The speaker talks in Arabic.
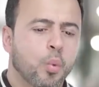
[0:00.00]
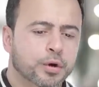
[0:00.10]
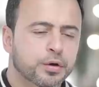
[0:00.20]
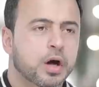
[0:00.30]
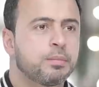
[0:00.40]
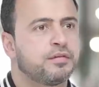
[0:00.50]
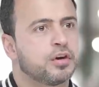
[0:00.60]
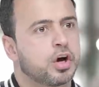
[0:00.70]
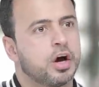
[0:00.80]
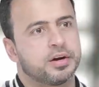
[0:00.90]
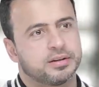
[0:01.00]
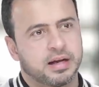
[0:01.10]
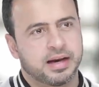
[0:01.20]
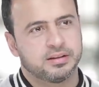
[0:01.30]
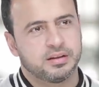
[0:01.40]
والرغبه في قهر
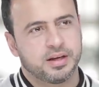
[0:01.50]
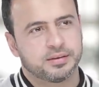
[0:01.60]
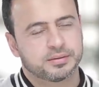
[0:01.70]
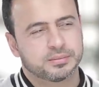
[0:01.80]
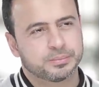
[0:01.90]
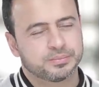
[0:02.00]
التحديات